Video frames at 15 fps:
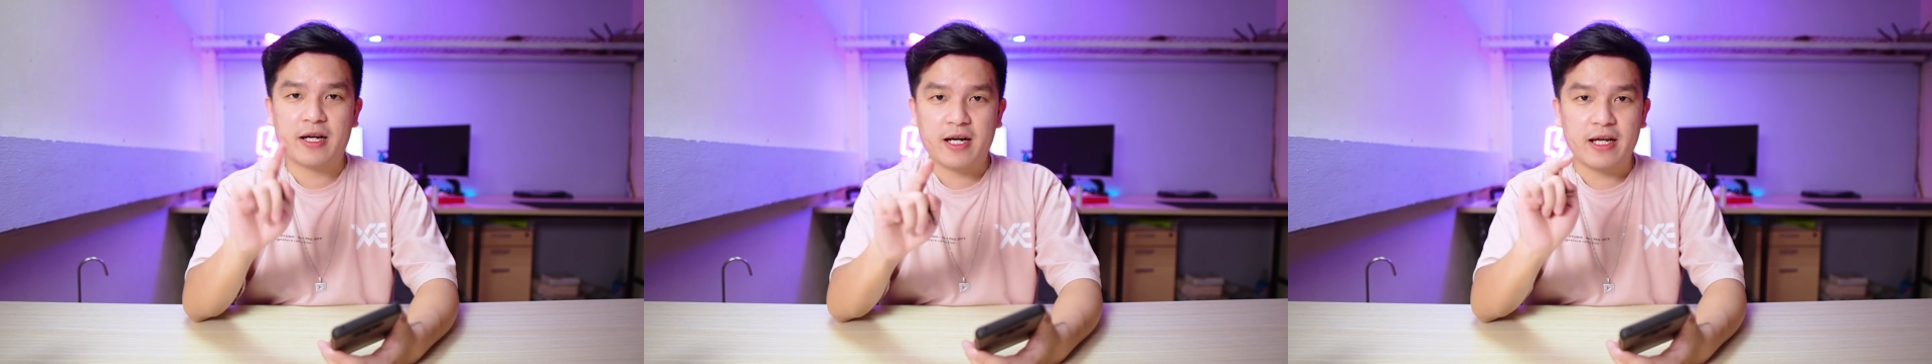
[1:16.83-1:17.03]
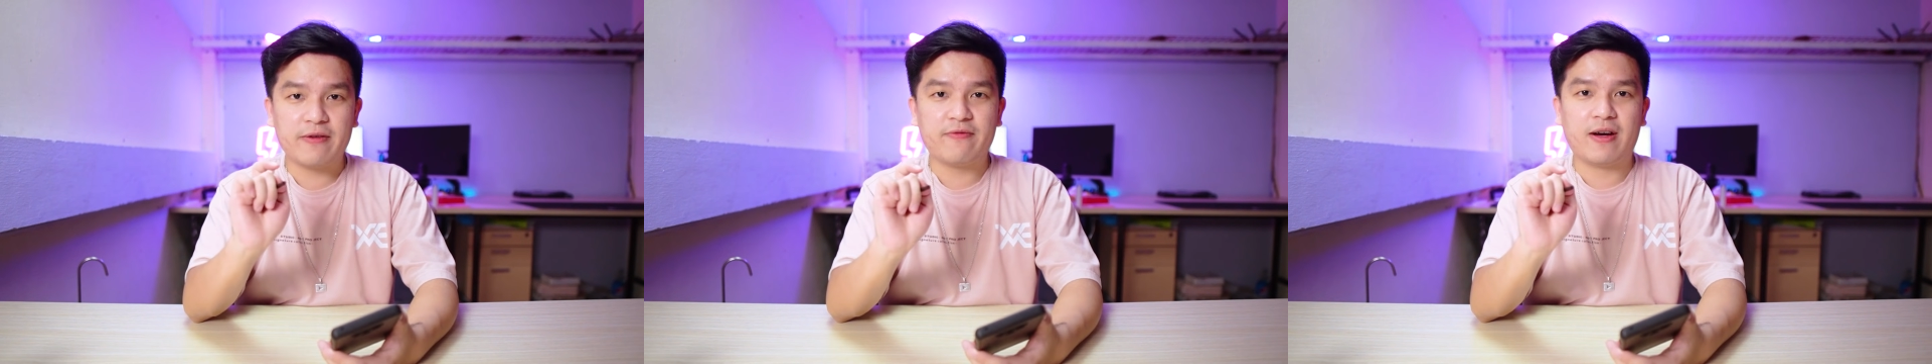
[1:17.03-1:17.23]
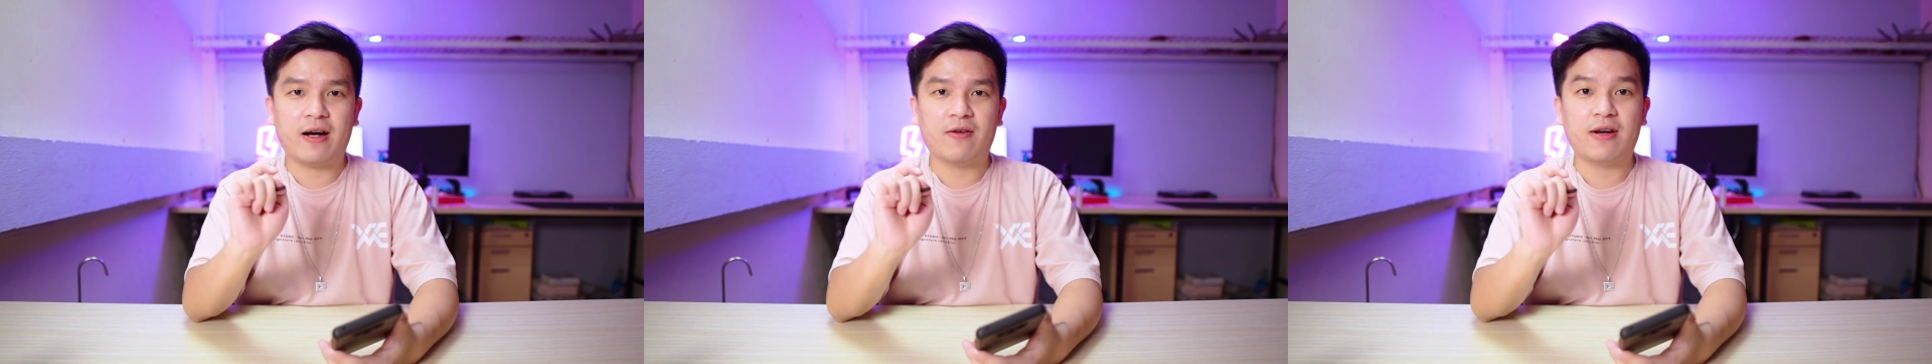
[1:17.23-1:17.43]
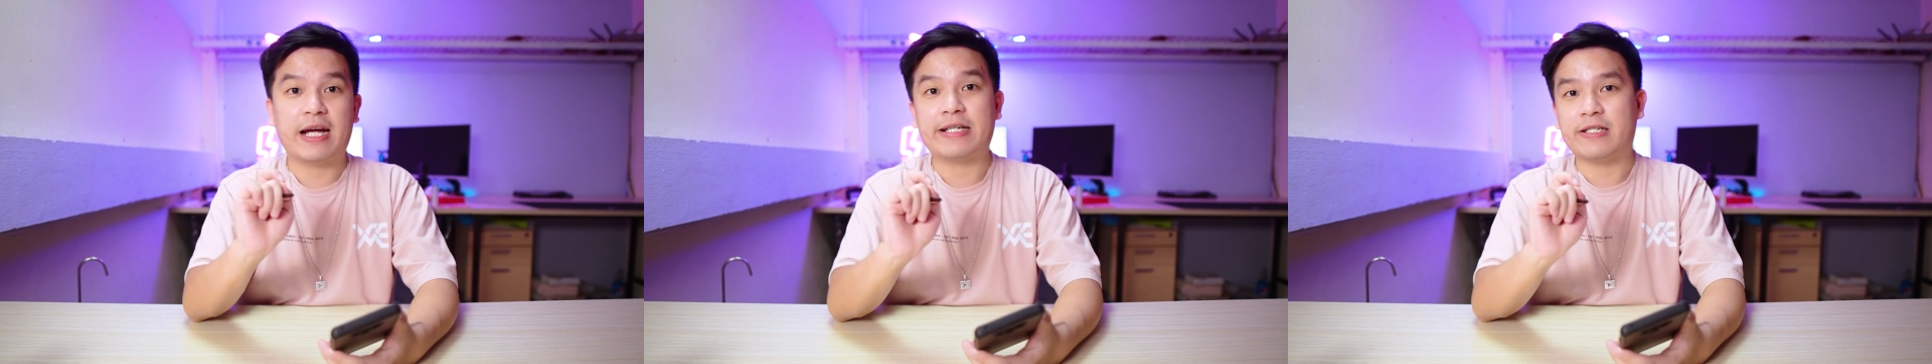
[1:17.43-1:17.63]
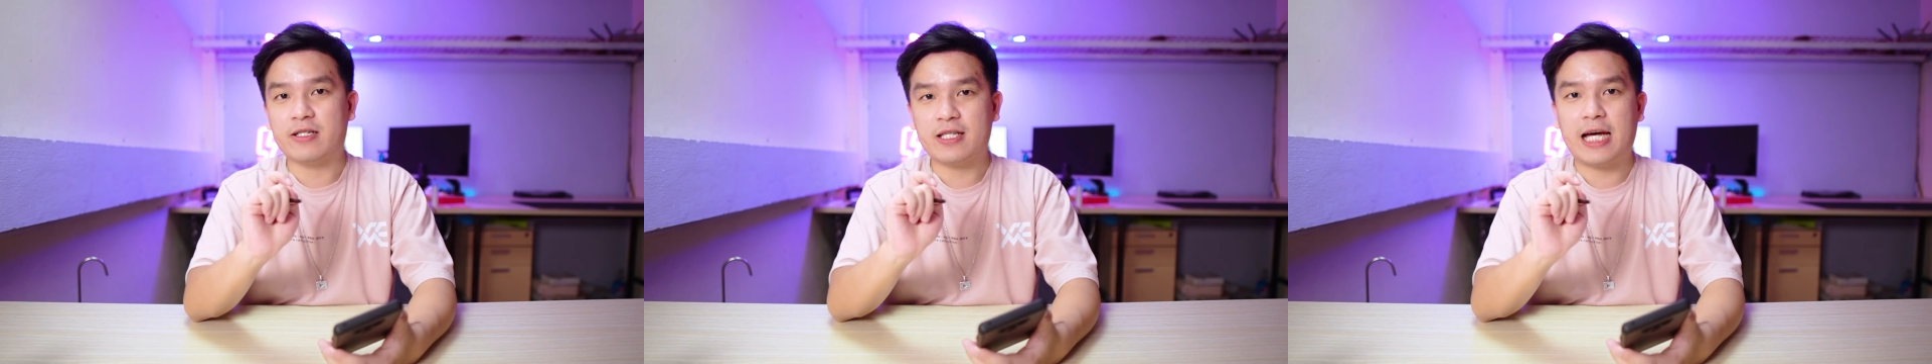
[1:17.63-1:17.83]
click vào là
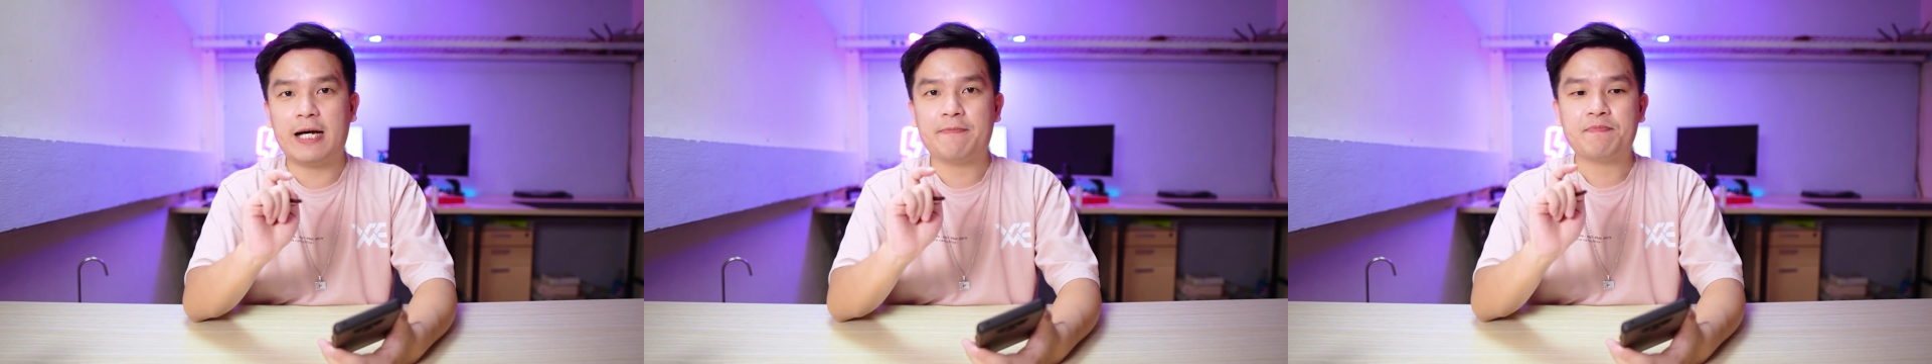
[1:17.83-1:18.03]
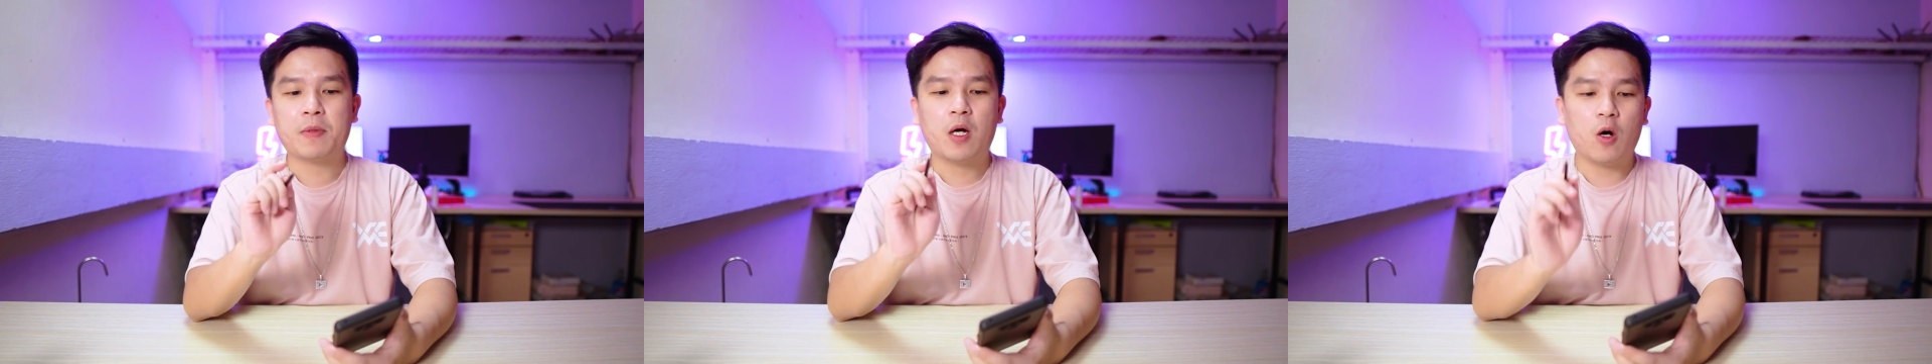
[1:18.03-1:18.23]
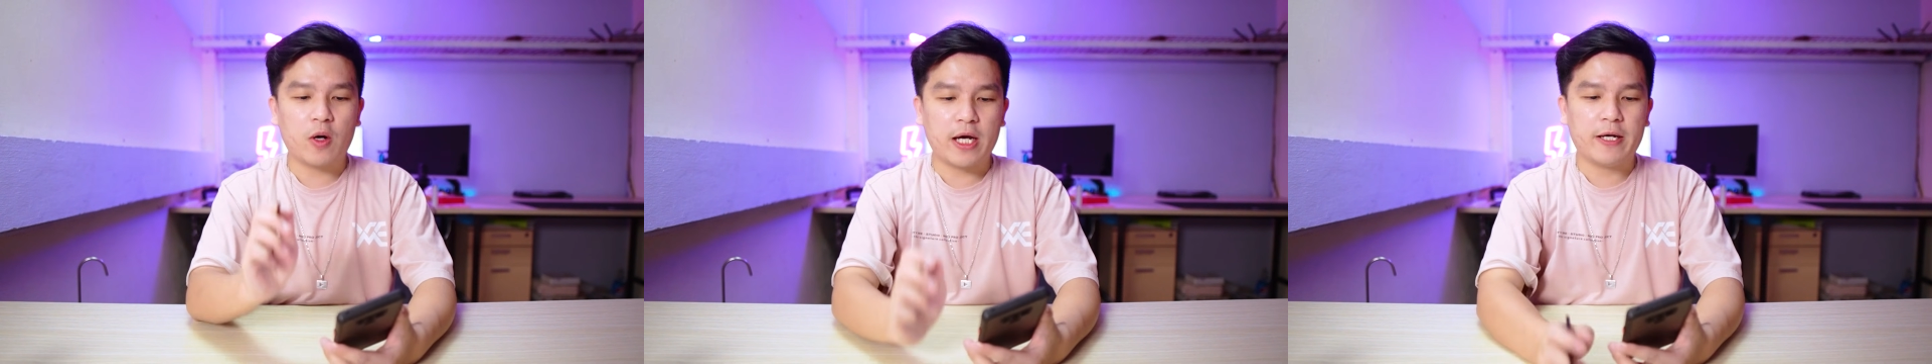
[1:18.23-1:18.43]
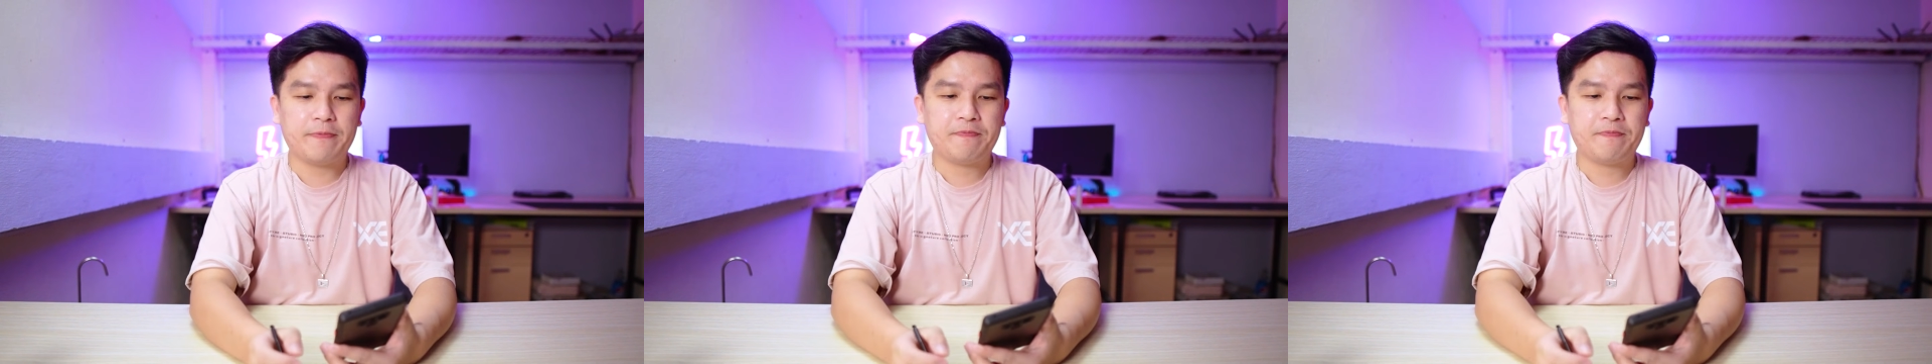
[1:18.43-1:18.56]
được nha ok